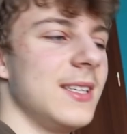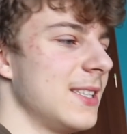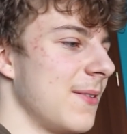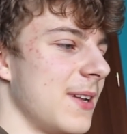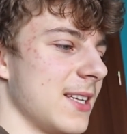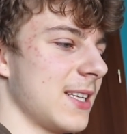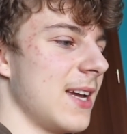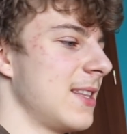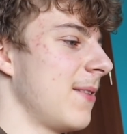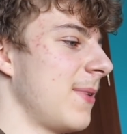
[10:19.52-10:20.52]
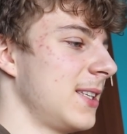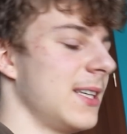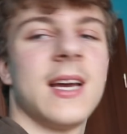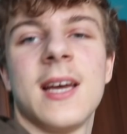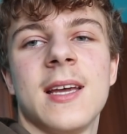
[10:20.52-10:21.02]
idziemy na skate'a,
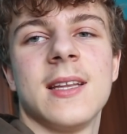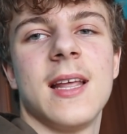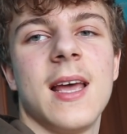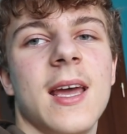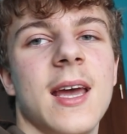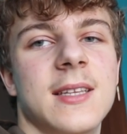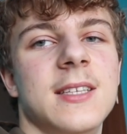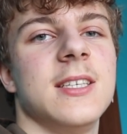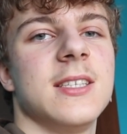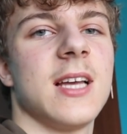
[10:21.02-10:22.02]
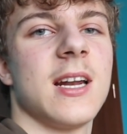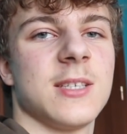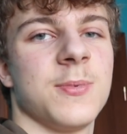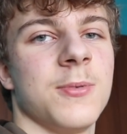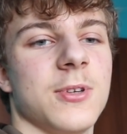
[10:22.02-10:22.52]
macie edicik
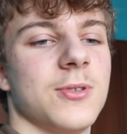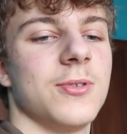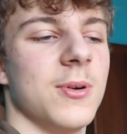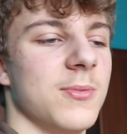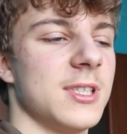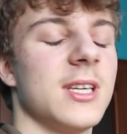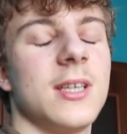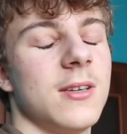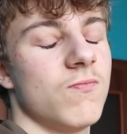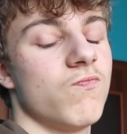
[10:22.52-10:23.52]
zaraz po prostu do muzyki.